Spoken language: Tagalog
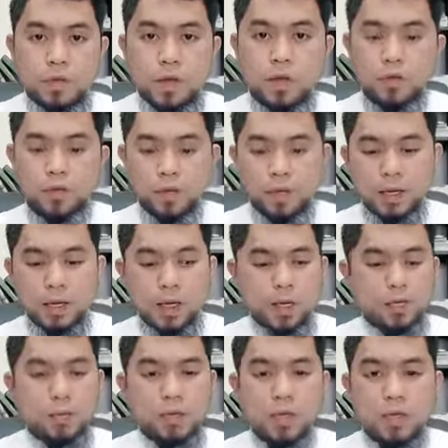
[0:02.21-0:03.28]
أعوذ
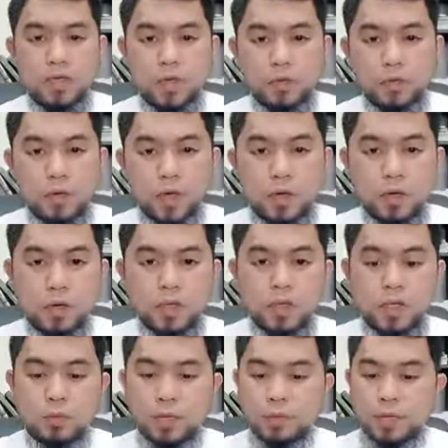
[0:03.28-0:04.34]
بالله من الشيطان
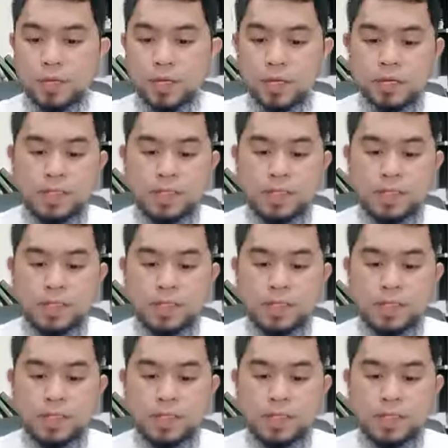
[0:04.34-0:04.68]
الرجيم وبه